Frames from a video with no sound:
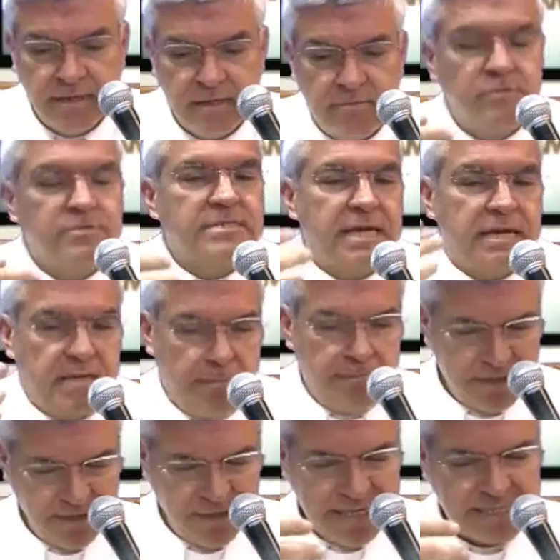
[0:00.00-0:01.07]
pues
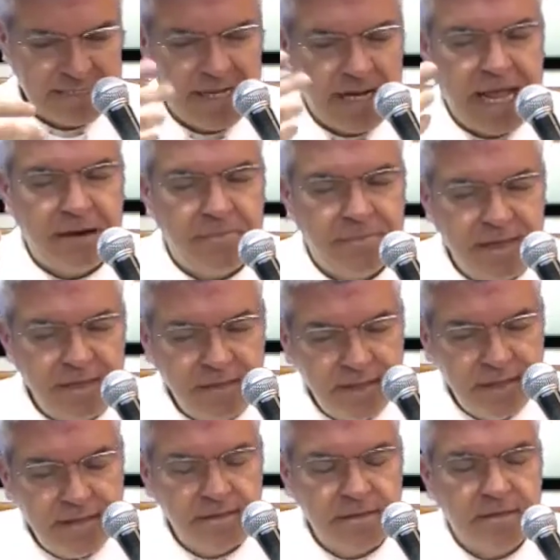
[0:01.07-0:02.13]
aparte que se la
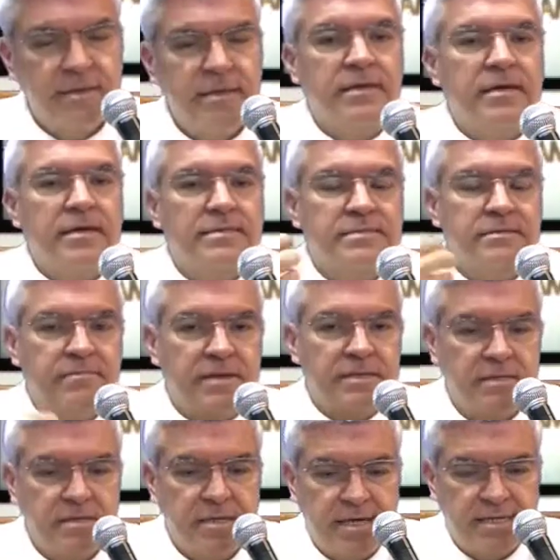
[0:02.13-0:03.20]
aprendan, que
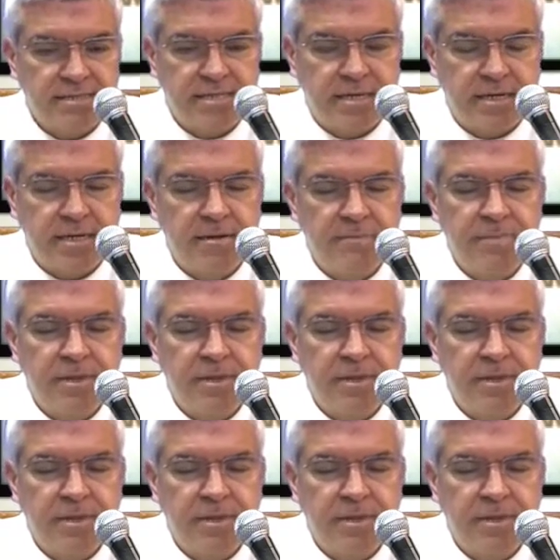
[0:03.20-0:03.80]
sepan hacerla.